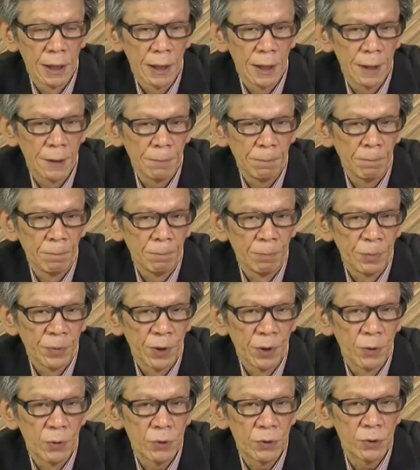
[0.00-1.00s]

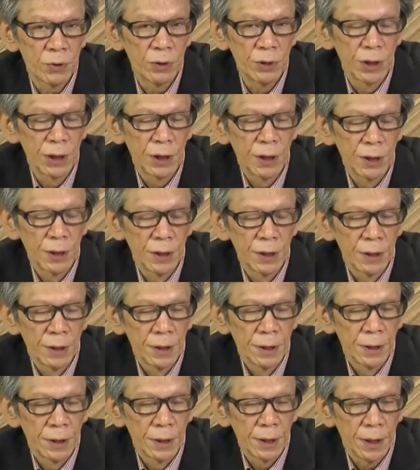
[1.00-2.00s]
えー、要するに、
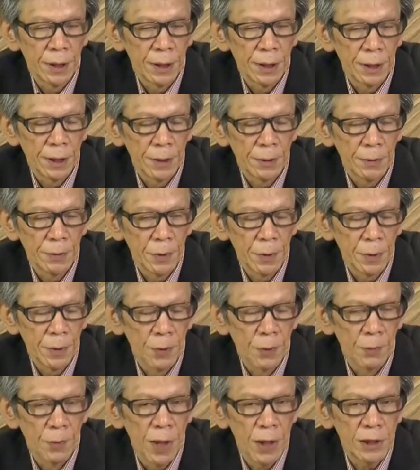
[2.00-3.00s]

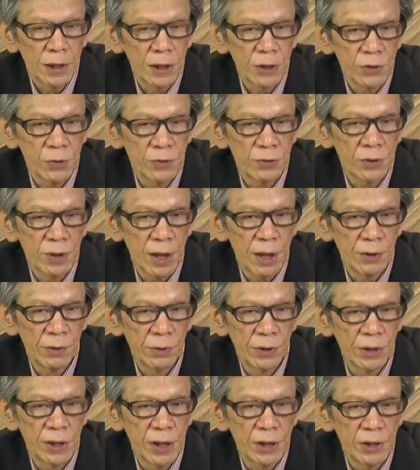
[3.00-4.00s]
えー、Y 染色体
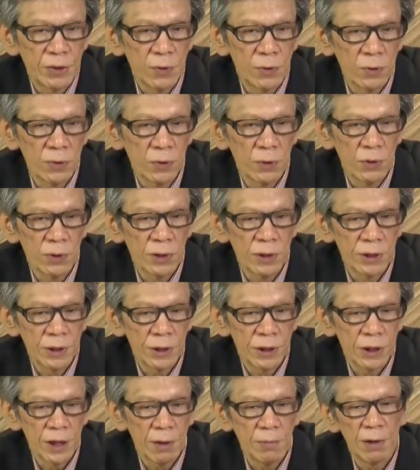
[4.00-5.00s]
の遺伝子構造を
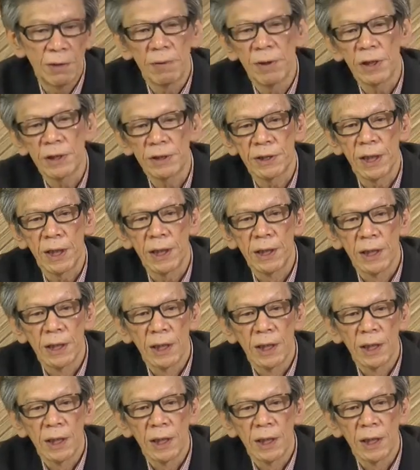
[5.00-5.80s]
調べればですね